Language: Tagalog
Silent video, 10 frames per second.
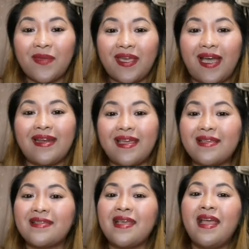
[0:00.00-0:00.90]
And then, if,
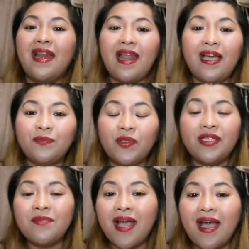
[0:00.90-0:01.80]
kung
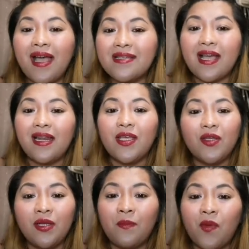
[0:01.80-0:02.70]
magsusubscribe ka man
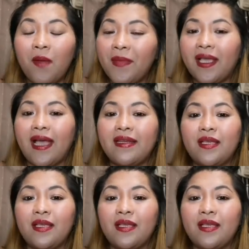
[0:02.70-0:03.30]
sa akin, please,